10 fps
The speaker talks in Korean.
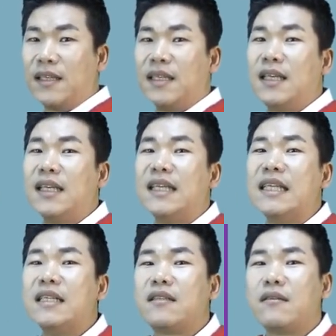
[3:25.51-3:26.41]
이
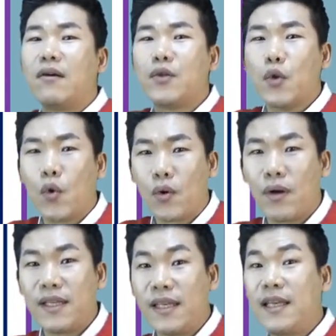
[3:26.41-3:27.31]
일정
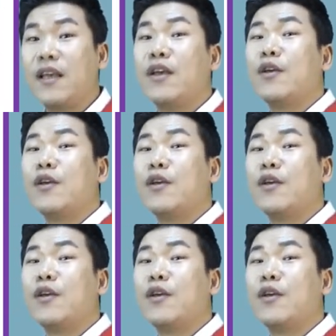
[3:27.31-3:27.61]
요건이